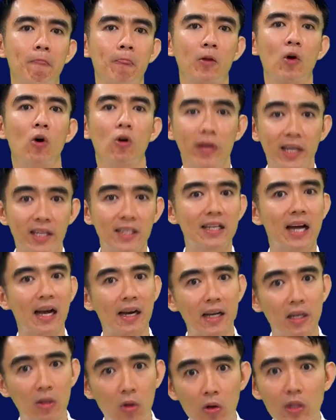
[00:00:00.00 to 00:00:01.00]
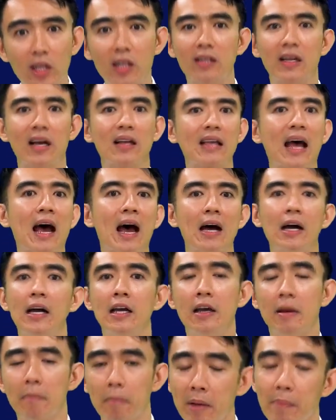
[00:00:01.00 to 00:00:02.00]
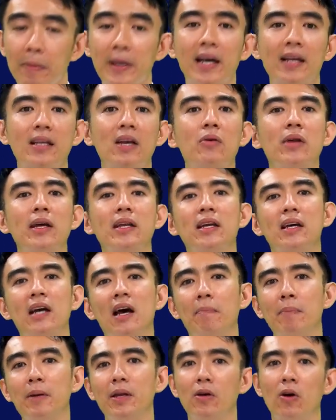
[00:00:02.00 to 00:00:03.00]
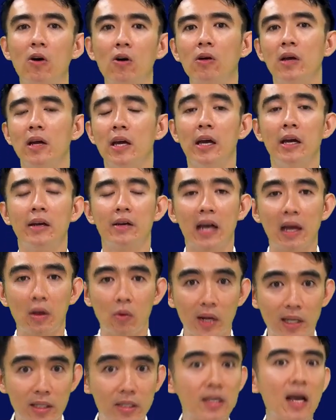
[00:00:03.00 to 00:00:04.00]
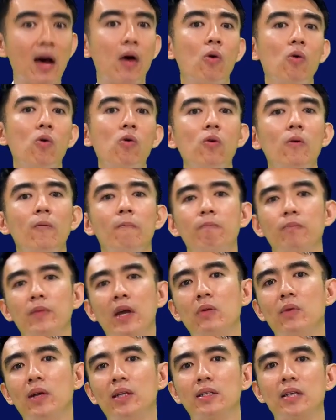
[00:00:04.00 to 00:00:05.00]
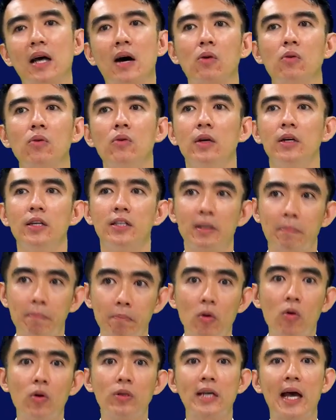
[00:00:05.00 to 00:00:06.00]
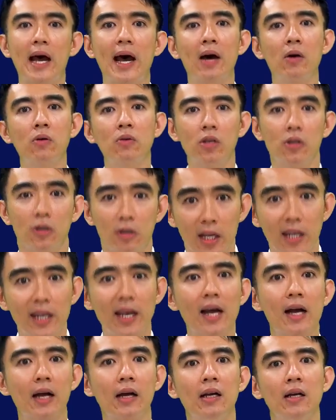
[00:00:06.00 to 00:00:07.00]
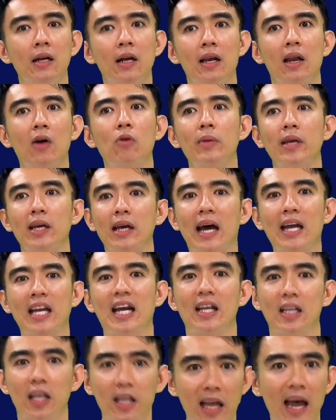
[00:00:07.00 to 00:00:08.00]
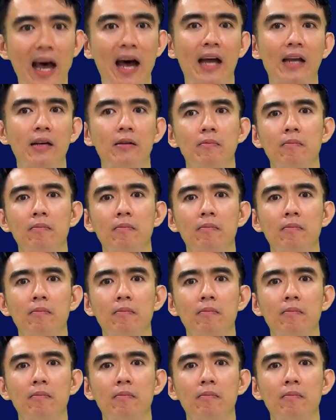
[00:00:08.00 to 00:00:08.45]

ของคริสตจักรในท้องถิ่นต่างๆไม่เพียงเท่านั้นนะครับพี่น้องในวันเสาร์ 10 โมงเช้าถึงเที่ยงเรามีการอธิษฐาน